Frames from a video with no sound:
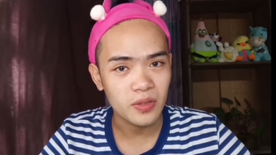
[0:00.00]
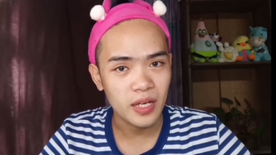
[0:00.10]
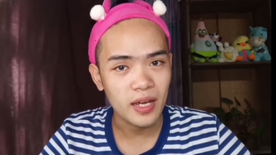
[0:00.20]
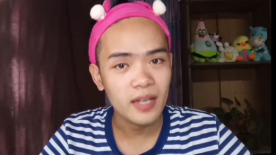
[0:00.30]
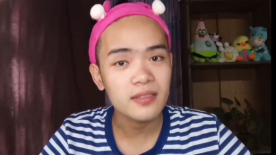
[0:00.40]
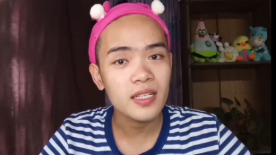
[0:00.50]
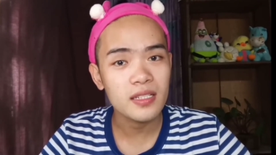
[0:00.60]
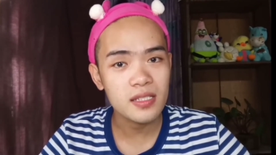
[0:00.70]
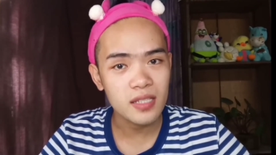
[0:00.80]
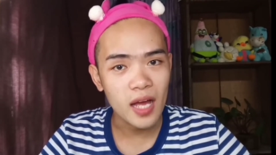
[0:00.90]
Okay, it
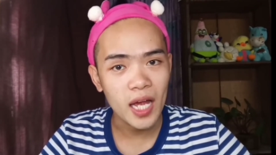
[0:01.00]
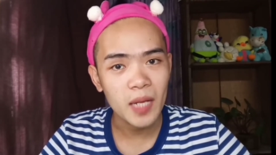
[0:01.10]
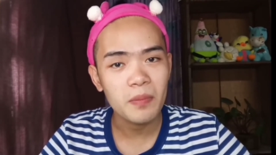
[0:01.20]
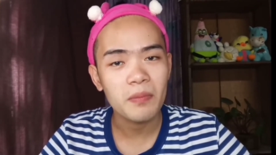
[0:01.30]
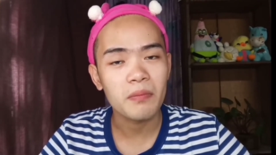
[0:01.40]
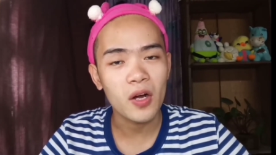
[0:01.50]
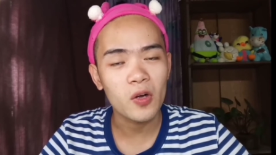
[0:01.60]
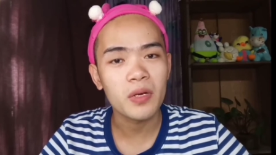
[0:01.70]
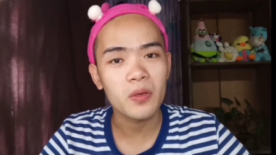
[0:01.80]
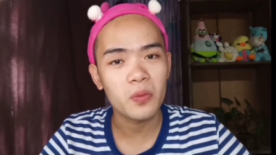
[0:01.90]
takes time
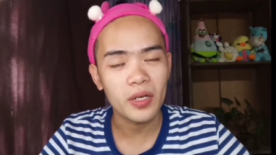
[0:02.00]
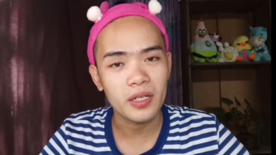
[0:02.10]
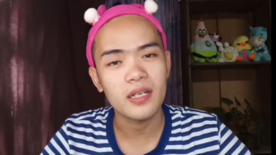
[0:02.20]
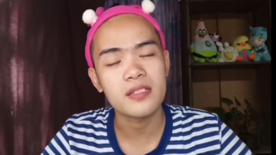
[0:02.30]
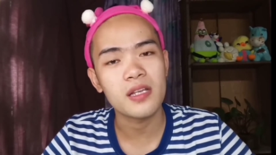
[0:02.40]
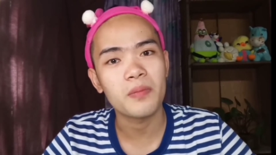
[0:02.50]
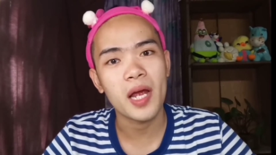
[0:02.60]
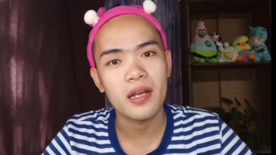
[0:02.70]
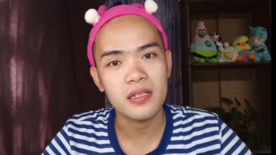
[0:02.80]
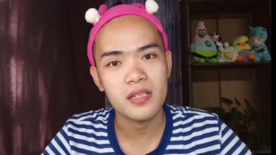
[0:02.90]
bago mag-work ang isang
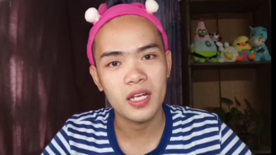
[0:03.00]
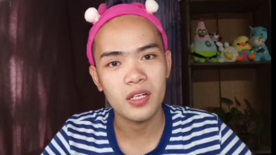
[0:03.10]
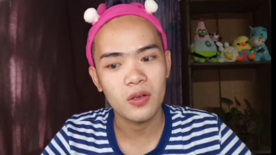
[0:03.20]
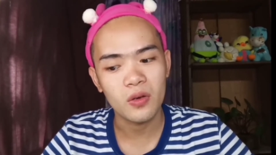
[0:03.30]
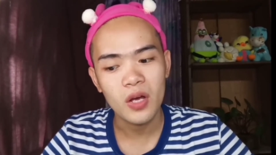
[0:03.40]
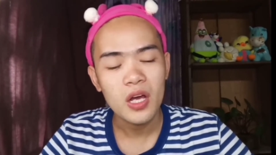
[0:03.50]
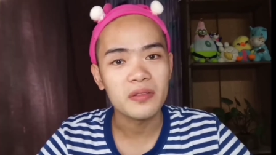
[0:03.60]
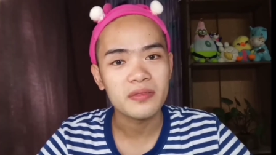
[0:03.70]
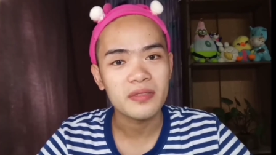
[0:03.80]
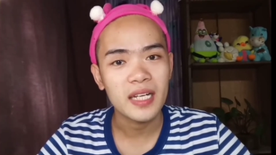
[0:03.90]
product sa inyo.
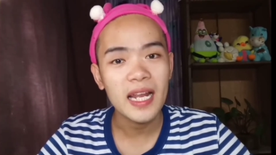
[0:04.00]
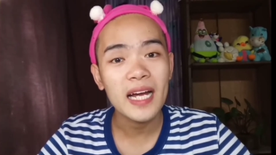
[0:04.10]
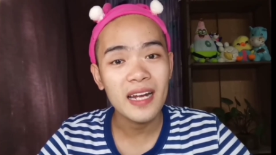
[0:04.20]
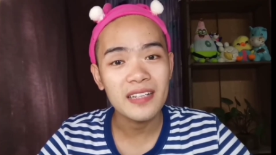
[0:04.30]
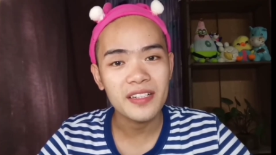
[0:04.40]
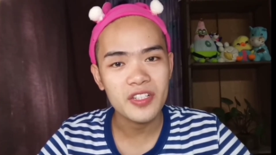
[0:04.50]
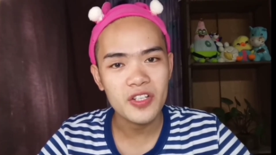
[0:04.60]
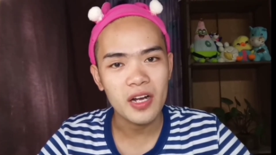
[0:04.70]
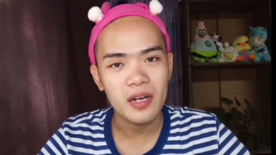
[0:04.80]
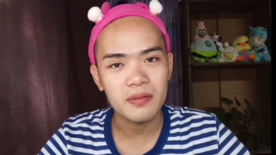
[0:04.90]
Kailangan na natin ng
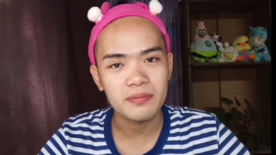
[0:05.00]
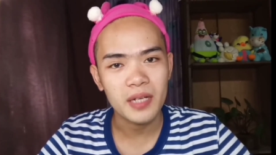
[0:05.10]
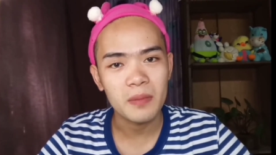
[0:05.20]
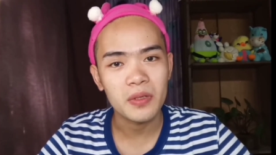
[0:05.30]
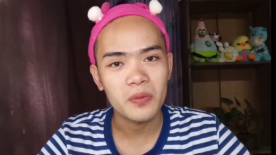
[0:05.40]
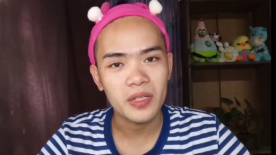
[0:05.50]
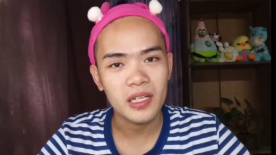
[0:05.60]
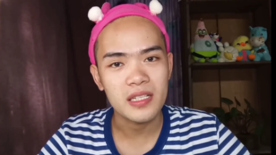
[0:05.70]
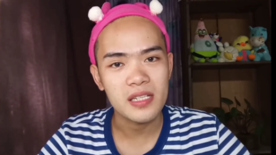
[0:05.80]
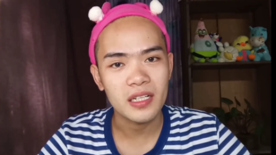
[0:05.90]
tiyaga para mag-work
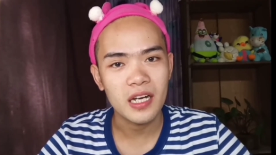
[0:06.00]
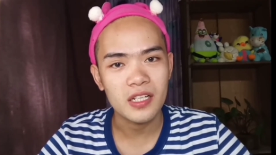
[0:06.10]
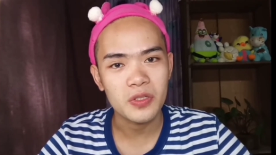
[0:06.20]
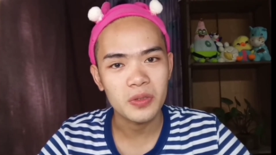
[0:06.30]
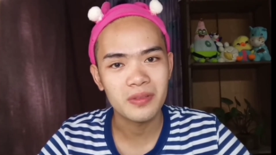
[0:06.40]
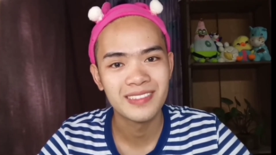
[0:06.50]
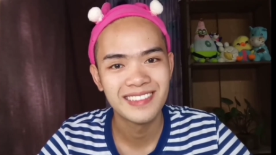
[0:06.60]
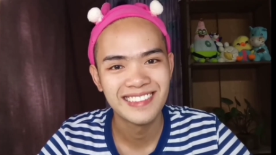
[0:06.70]
ang isang relasyon.